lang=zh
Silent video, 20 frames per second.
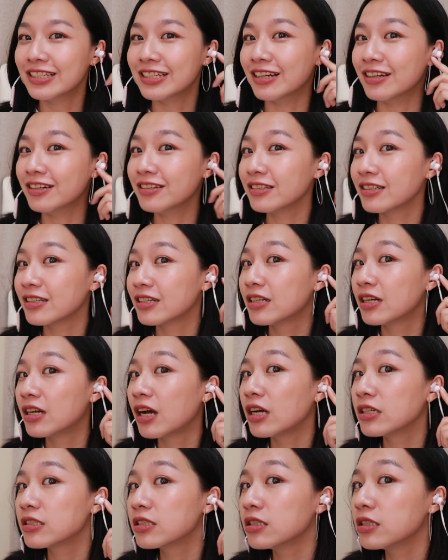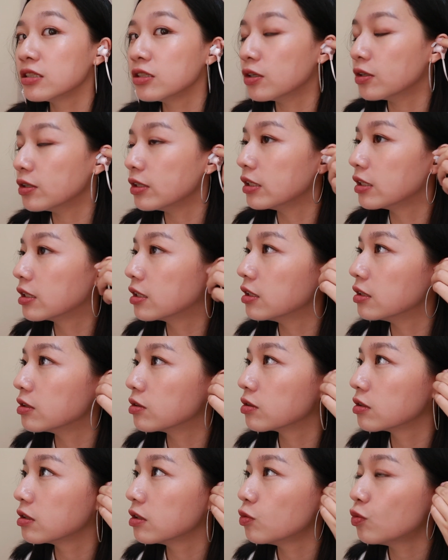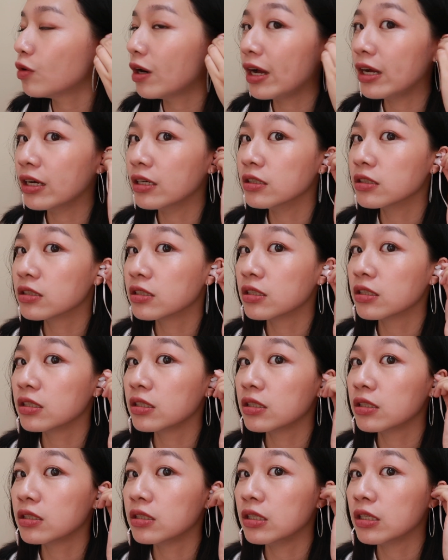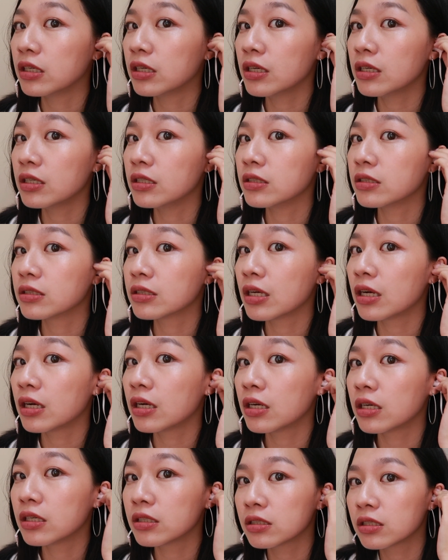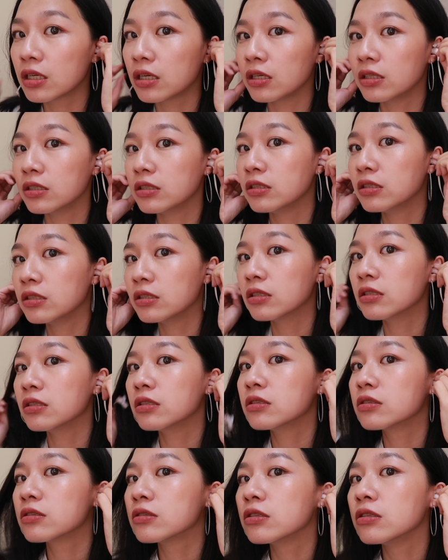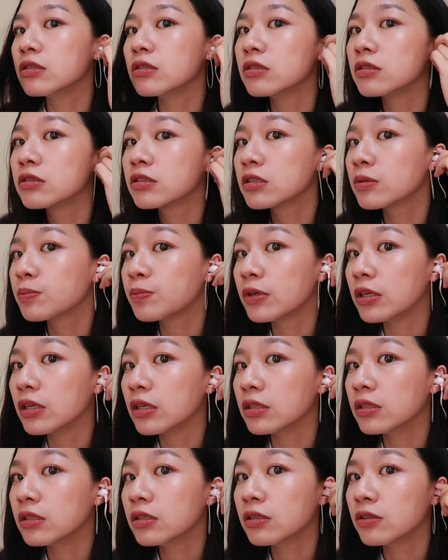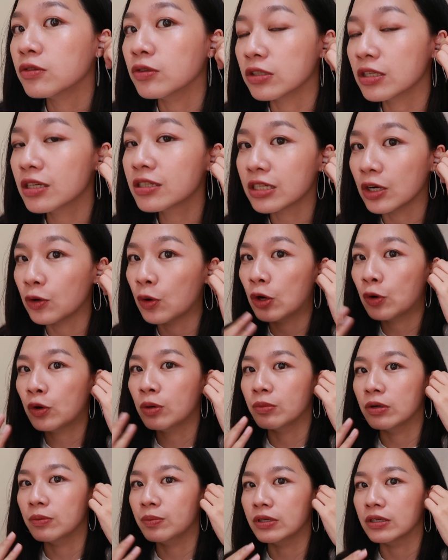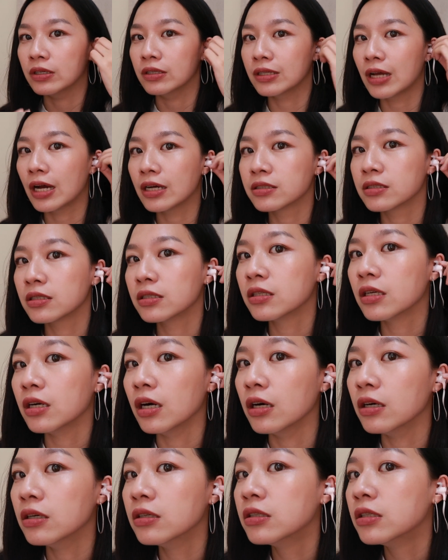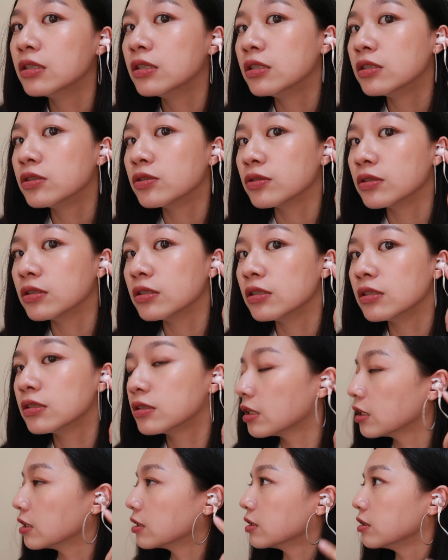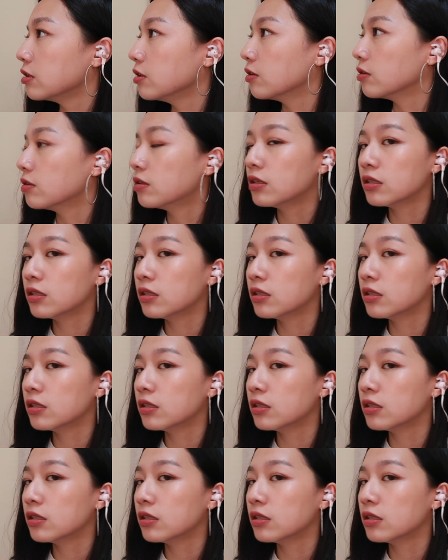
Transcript: 然后它是有一个就是外耳这里，你可以插在你的就是这边。我现在讲话会不会变很大声？好，就是这样子用。